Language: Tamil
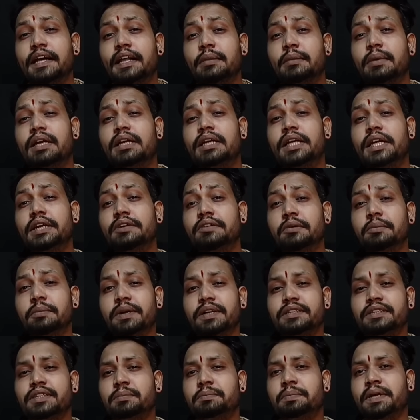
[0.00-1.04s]
பயங்கரமா
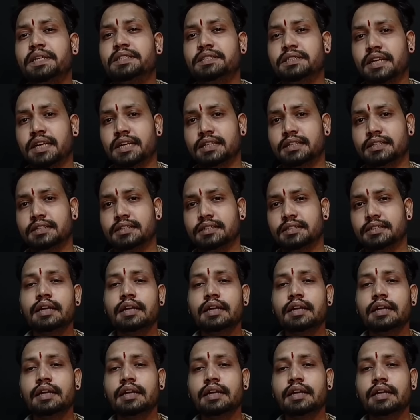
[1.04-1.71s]
இழிவுபடுத்தி பேசினாரு